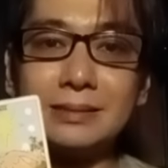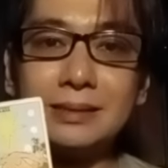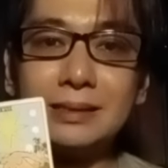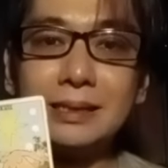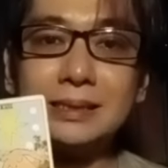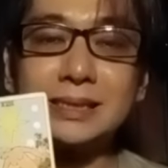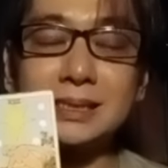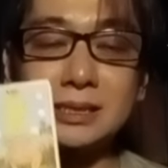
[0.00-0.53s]

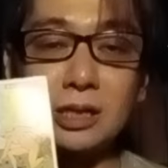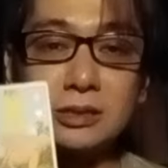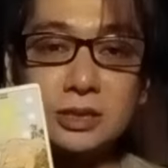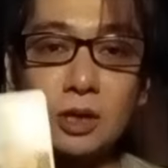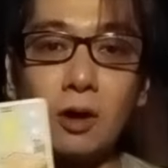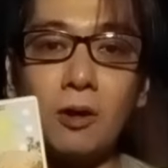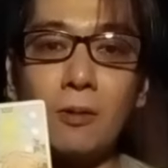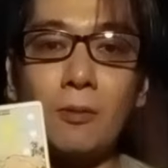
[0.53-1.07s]

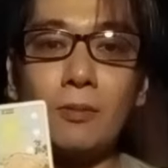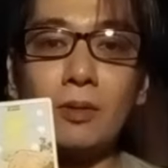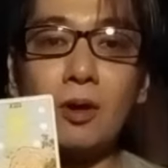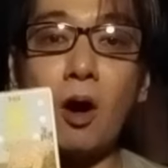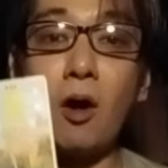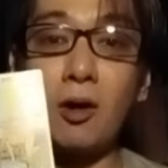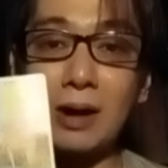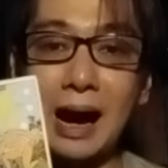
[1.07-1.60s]
sesosok
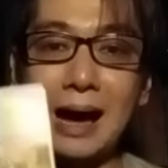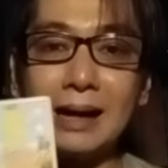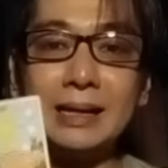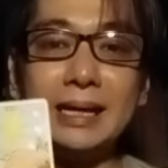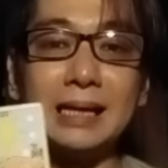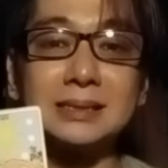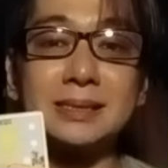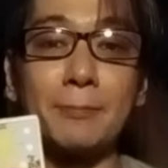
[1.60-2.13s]
orang
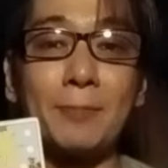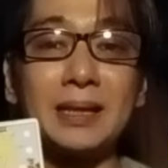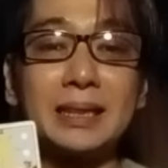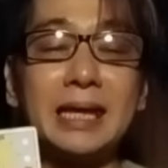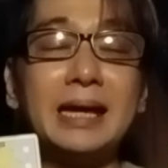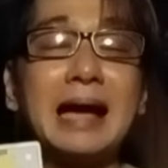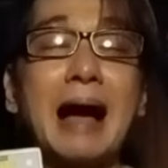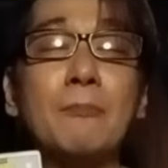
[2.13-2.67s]
yang
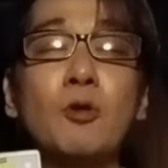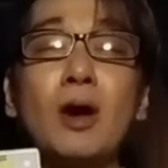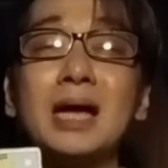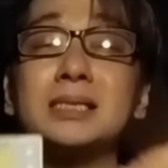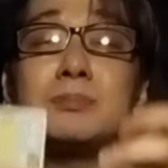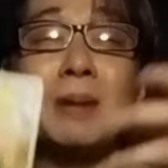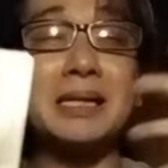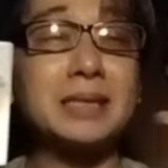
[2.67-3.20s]
seperti kamu
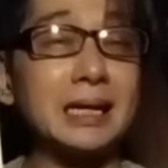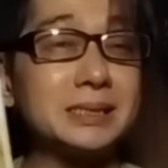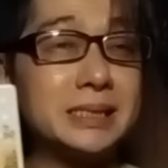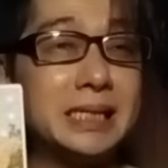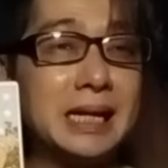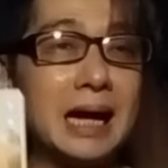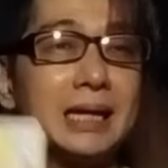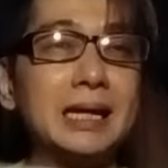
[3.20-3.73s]

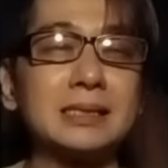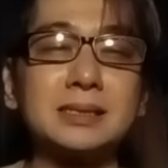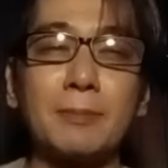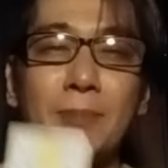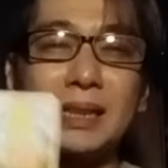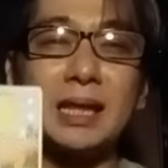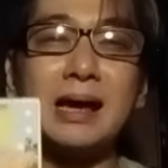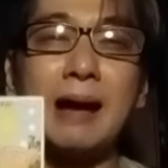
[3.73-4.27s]
ekspektasikan, yang
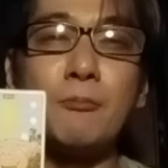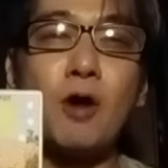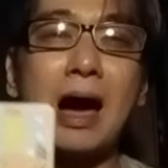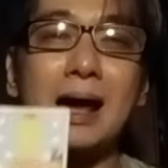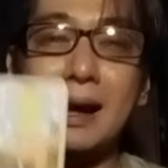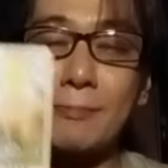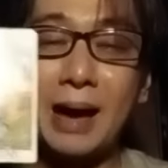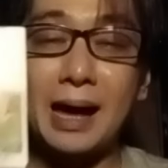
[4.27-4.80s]
seperti kamu
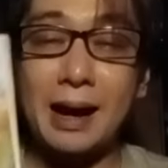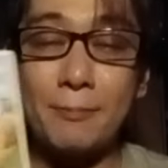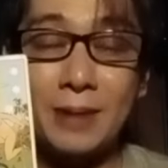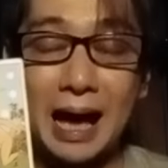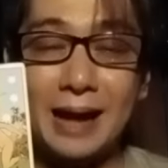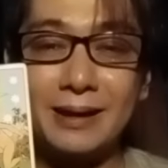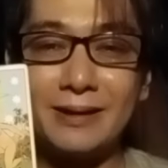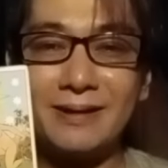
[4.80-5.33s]

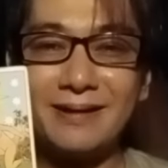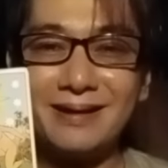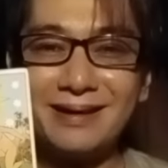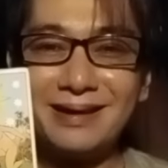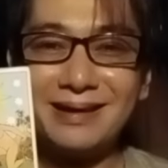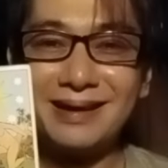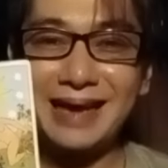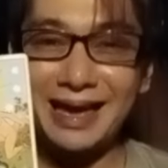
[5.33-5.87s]
harap-harapkan.
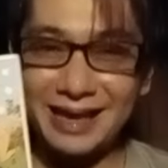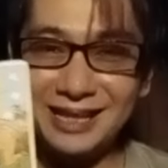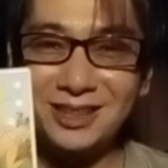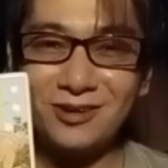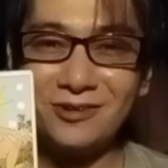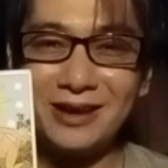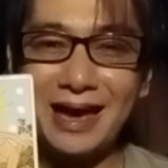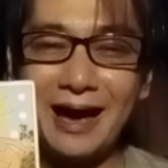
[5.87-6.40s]
Kayak
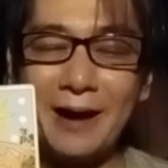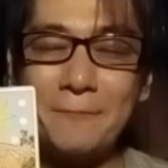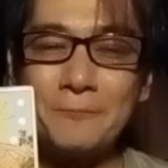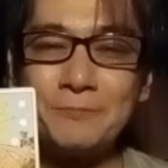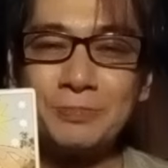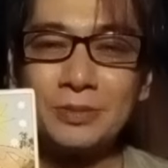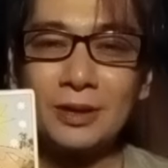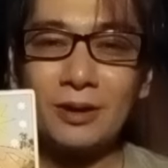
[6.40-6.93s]
gitu ya.
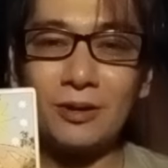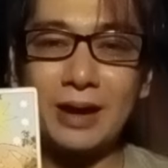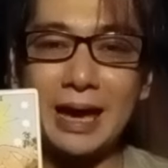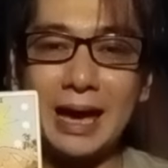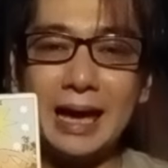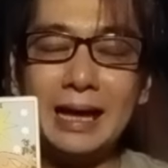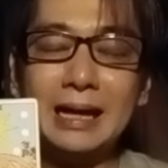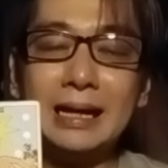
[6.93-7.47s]

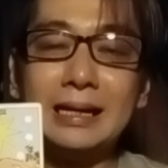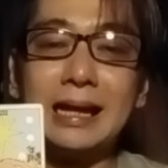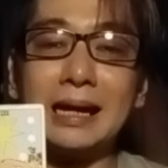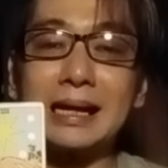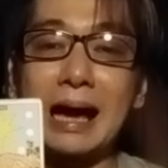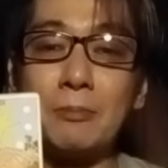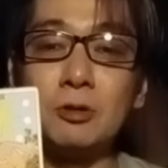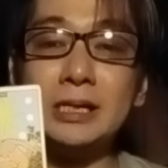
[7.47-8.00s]
Oke,
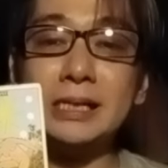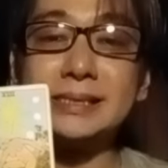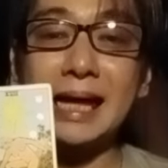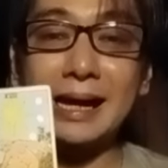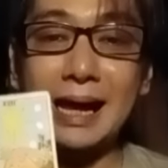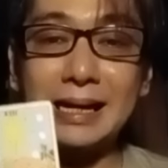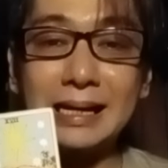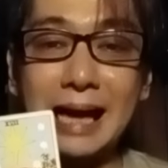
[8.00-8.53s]
dan kamu
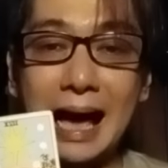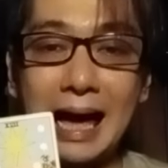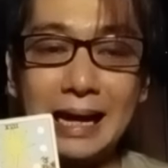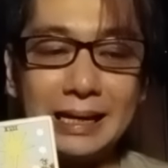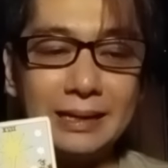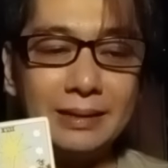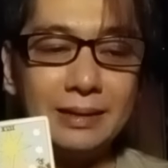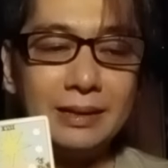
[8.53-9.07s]

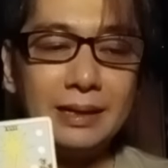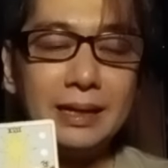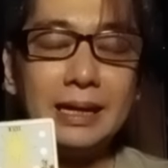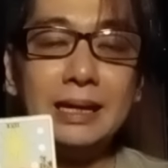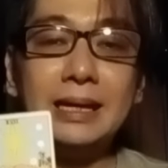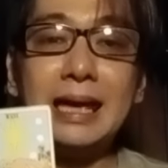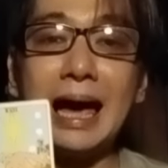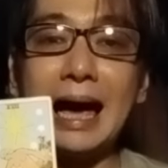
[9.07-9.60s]
disarankan
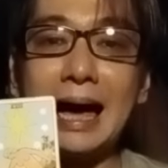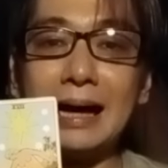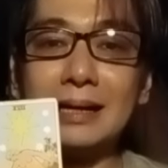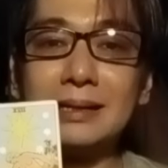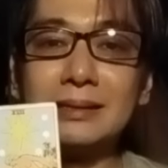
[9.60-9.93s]
ya